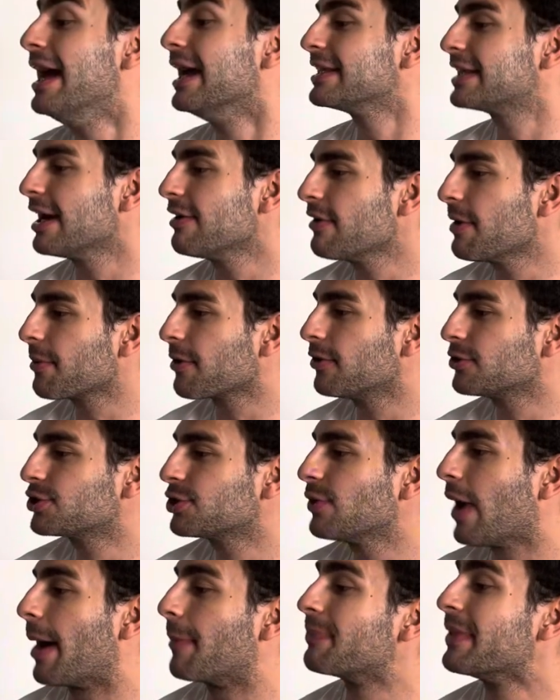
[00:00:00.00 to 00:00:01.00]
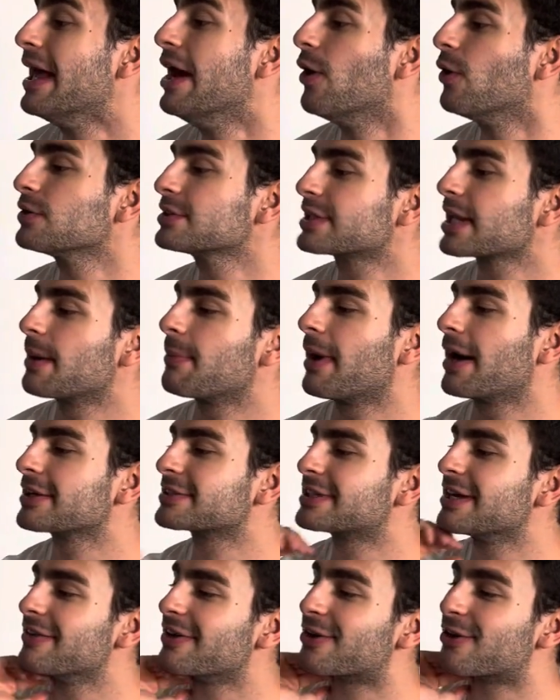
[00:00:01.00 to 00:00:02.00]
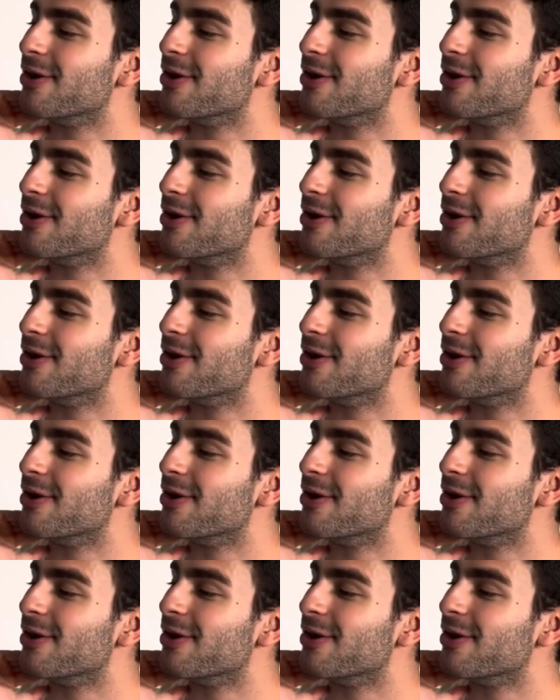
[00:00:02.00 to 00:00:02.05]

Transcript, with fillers: Então vamos continuar. Os trabalhos devem